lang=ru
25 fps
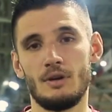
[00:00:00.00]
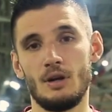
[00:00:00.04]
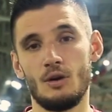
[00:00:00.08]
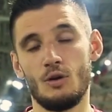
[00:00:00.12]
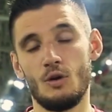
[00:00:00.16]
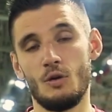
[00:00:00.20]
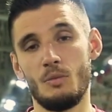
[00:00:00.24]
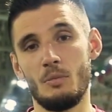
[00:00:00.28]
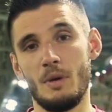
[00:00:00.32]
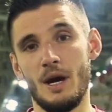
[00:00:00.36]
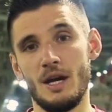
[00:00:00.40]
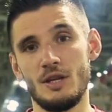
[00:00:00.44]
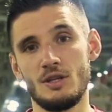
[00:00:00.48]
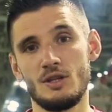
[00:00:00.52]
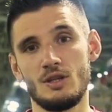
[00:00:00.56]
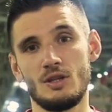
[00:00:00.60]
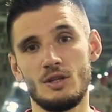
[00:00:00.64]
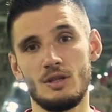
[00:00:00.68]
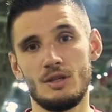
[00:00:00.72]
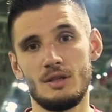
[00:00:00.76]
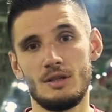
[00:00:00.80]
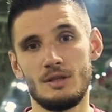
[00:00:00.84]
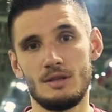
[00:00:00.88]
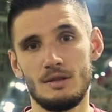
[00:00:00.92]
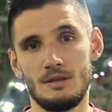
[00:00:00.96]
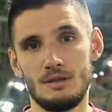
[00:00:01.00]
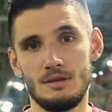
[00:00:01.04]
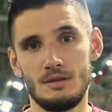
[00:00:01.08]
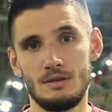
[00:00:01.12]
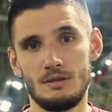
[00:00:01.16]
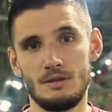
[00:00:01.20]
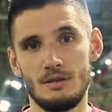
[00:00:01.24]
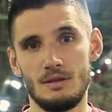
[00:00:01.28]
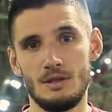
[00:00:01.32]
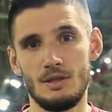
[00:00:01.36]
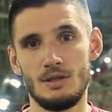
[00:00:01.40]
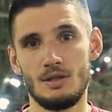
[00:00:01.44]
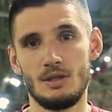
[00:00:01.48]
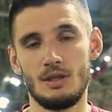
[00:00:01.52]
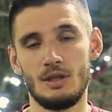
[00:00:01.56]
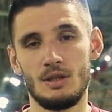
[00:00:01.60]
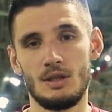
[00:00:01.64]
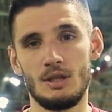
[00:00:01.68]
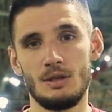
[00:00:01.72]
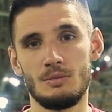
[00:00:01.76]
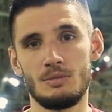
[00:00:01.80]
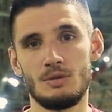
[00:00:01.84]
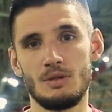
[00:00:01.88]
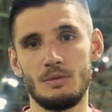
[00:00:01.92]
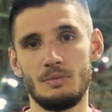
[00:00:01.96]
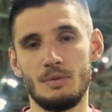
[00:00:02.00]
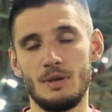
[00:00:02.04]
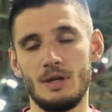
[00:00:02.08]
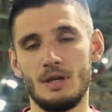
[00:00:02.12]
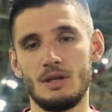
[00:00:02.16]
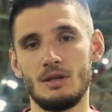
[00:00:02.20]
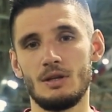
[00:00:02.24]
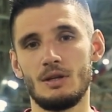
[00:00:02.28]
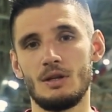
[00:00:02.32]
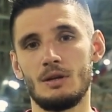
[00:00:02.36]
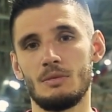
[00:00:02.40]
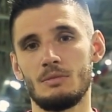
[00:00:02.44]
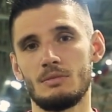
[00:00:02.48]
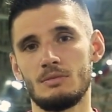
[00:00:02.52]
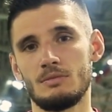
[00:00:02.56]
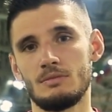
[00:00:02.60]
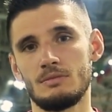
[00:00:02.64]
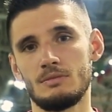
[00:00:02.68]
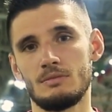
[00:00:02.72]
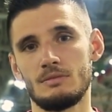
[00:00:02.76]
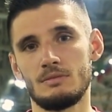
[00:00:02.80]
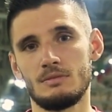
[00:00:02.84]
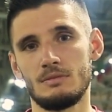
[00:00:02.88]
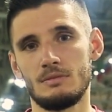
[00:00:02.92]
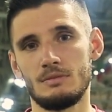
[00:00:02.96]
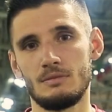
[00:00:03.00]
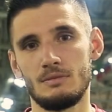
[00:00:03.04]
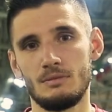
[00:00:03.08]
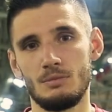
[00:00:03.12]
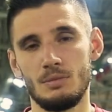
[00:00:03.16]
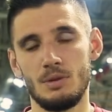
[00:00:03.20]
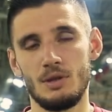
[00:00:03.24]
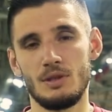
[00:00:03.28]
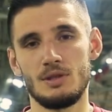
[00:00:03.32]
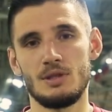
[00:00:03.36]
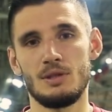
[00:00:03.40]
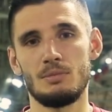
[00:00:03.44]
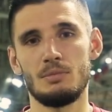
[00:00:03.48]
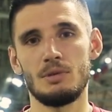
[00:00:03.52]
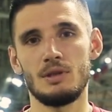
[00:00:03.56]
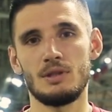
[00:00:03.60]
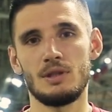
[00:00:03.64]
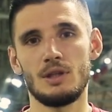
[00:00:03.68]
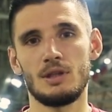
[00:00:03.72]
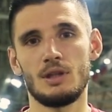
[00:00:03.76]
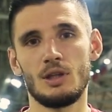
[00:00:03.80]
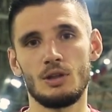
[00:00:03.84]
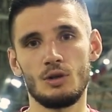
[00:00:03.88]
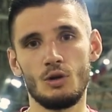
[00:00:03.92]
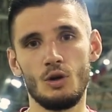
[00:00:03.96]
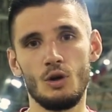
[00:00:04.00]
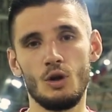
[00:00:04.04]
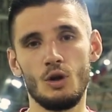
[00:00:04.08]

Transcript: В каком матче и с каким соперником был забит этот